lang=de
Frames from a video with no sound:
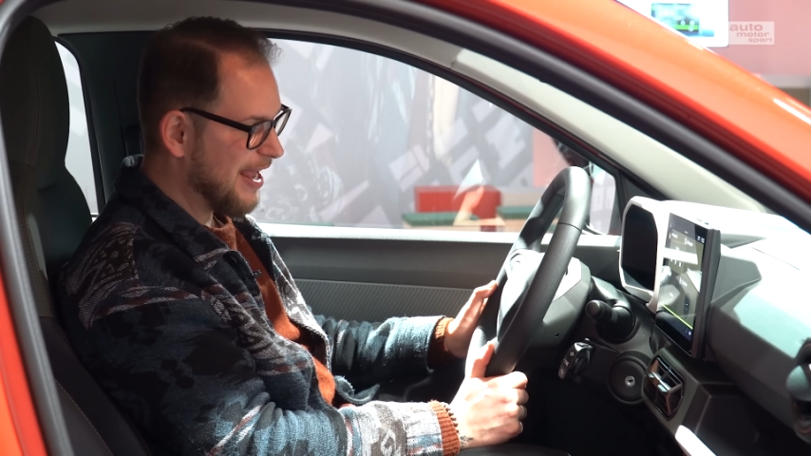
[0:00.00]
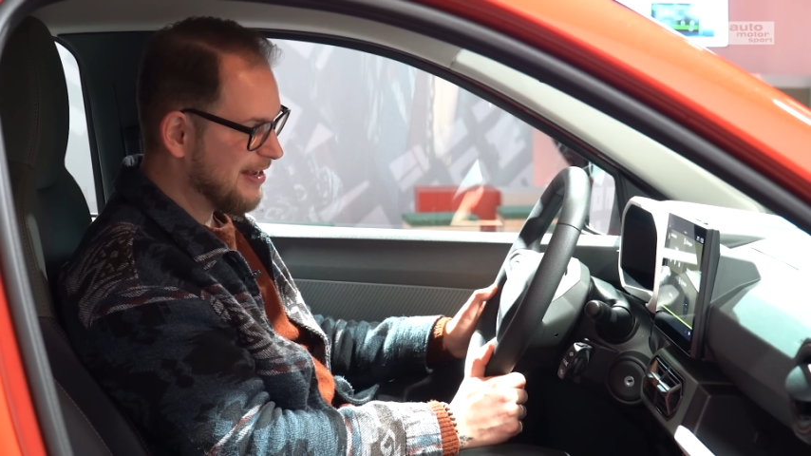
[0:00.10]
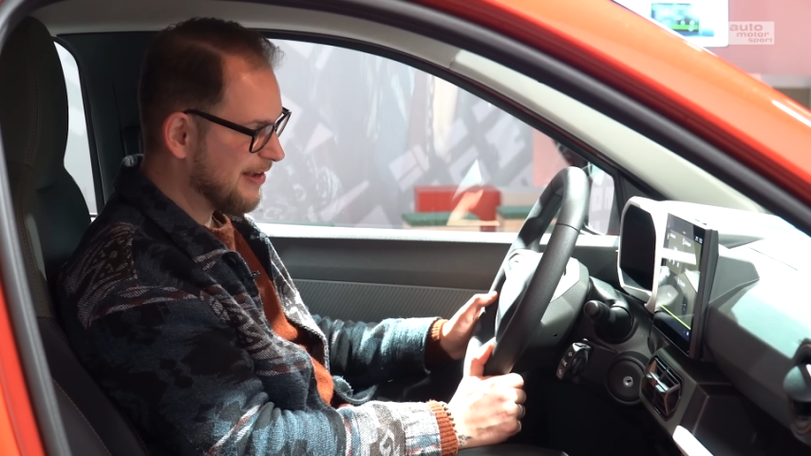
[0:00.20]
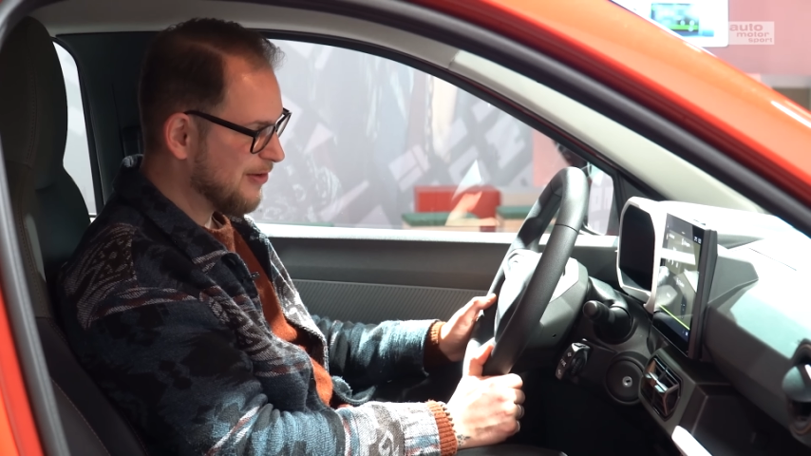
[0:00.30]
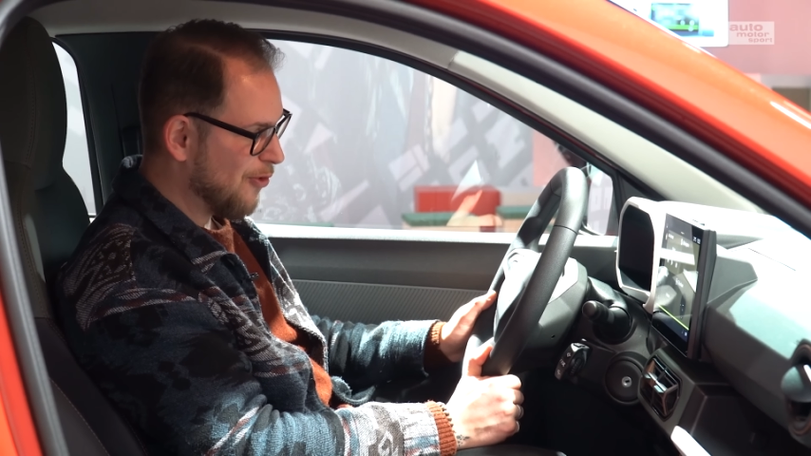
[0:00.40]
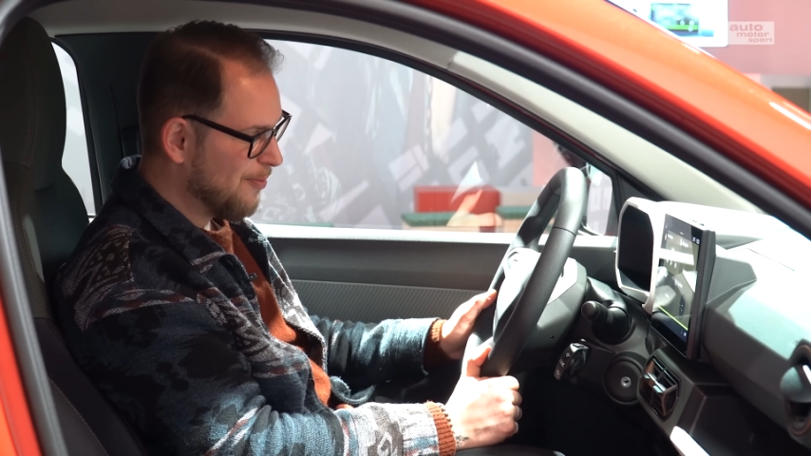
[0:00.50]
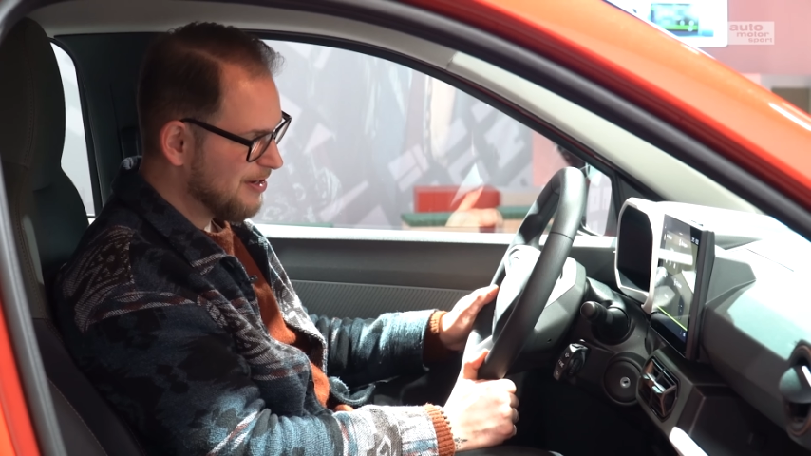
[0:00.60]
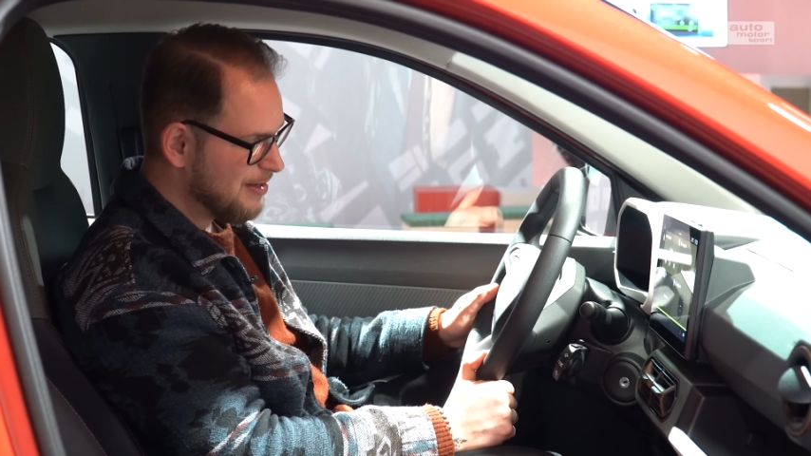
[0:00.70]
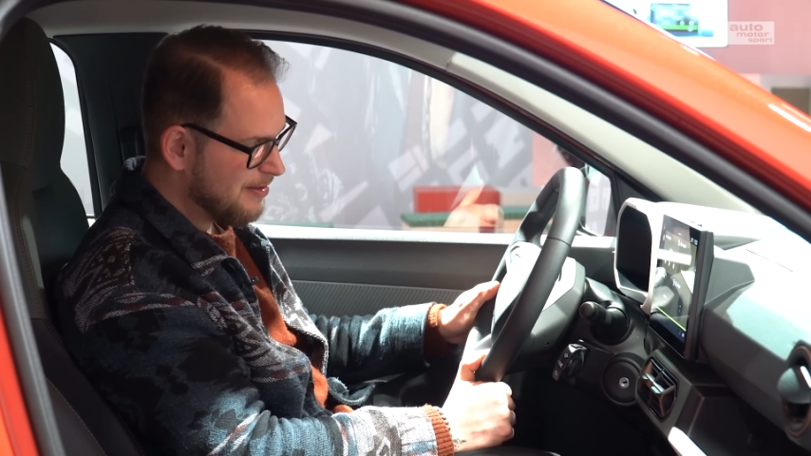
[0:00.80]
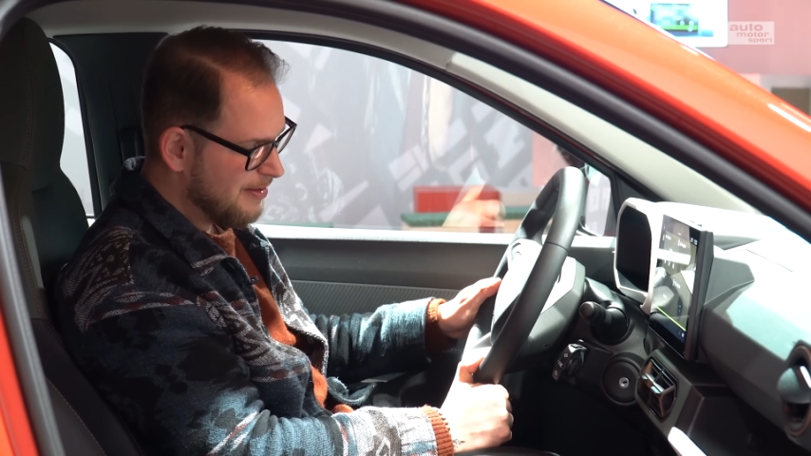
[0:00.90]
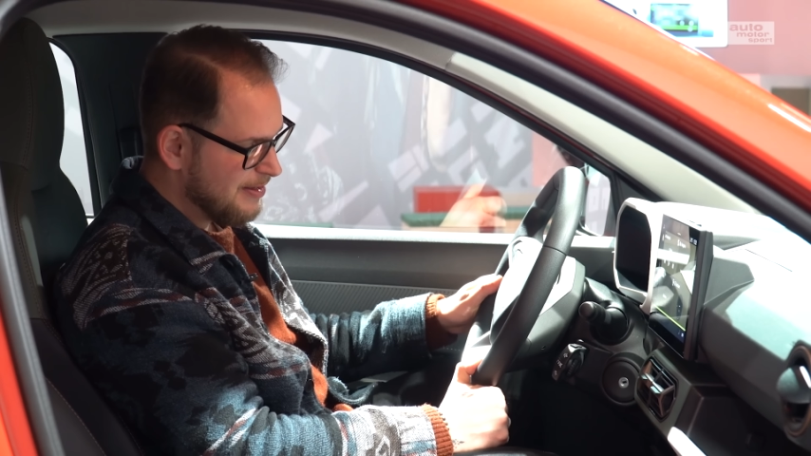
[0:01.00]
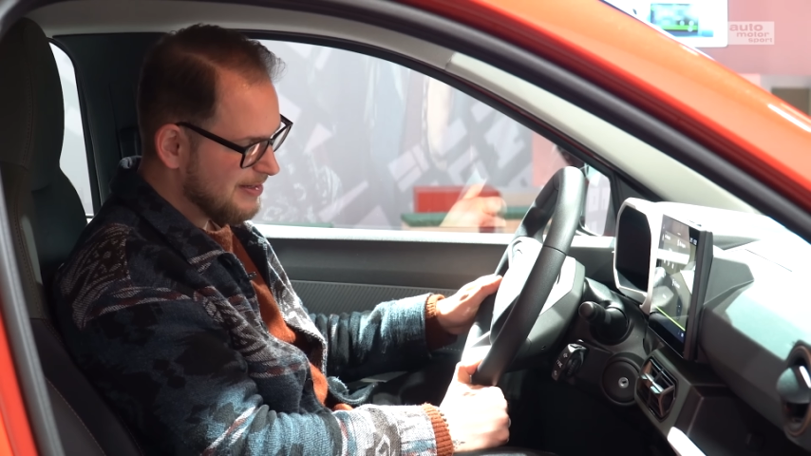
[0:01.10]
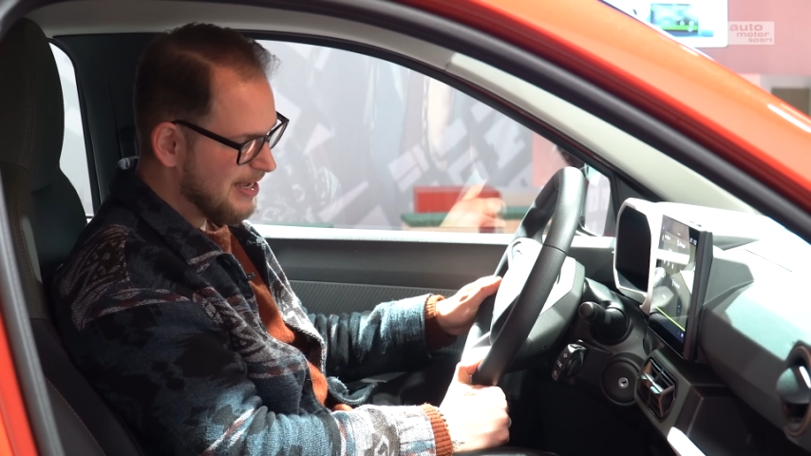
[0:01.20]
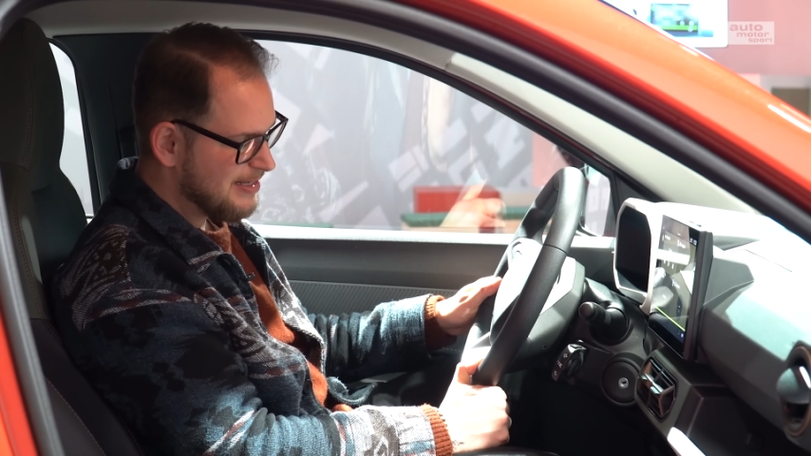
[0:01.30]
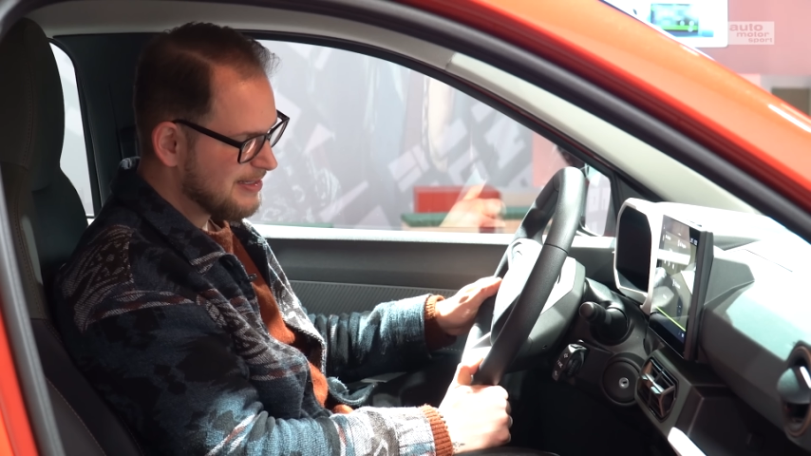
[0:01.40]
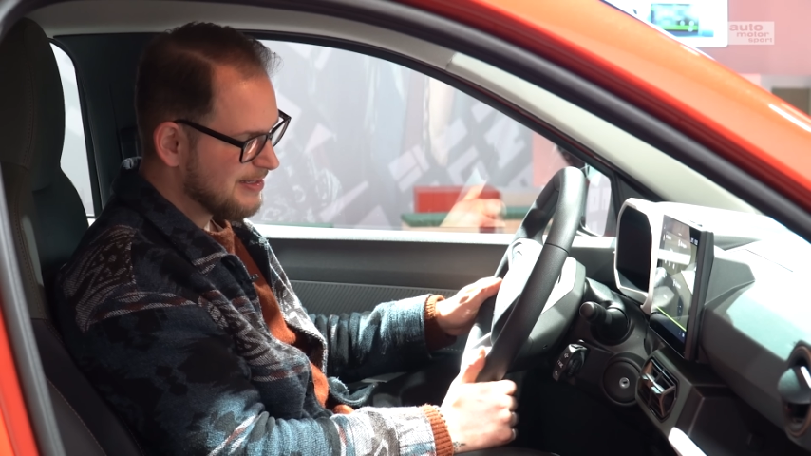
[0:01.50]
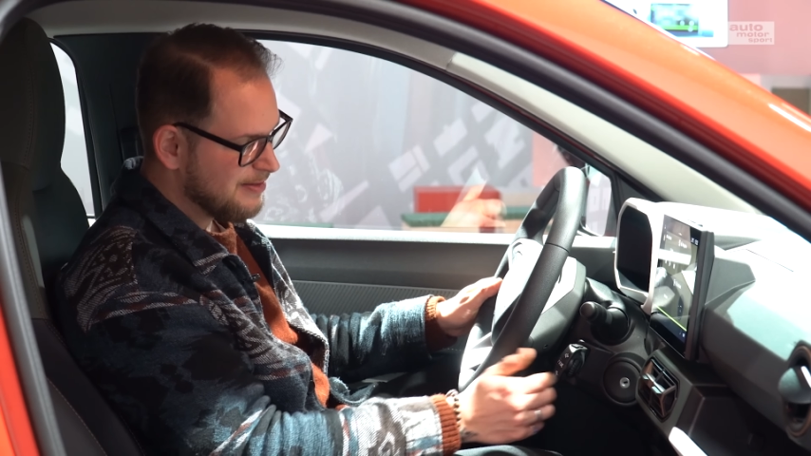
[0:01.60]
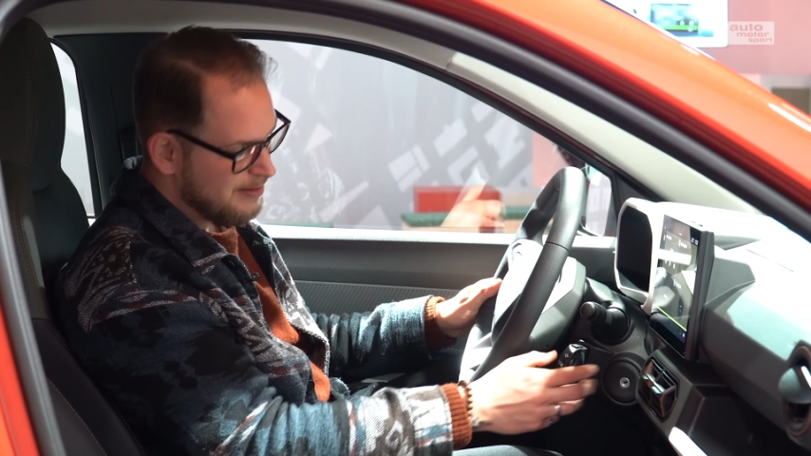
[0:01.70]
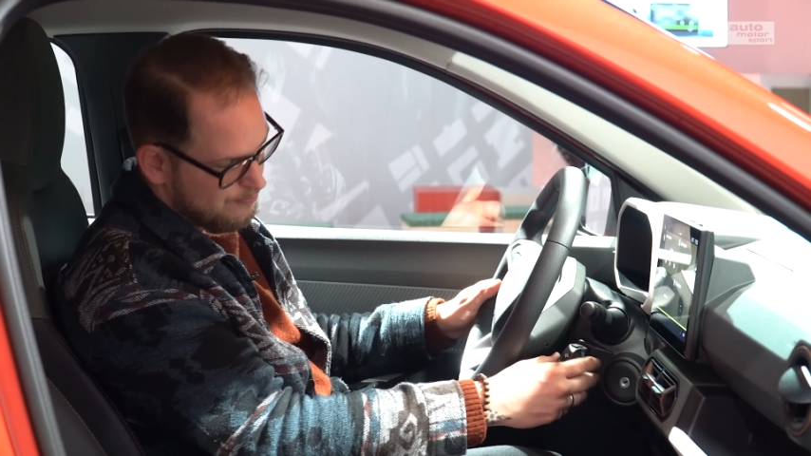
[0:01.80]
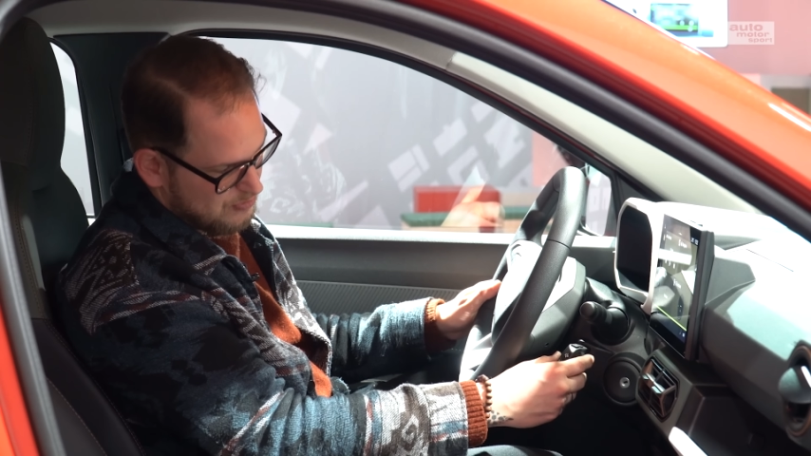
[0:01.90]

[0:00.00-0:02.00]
entnommene Tasten,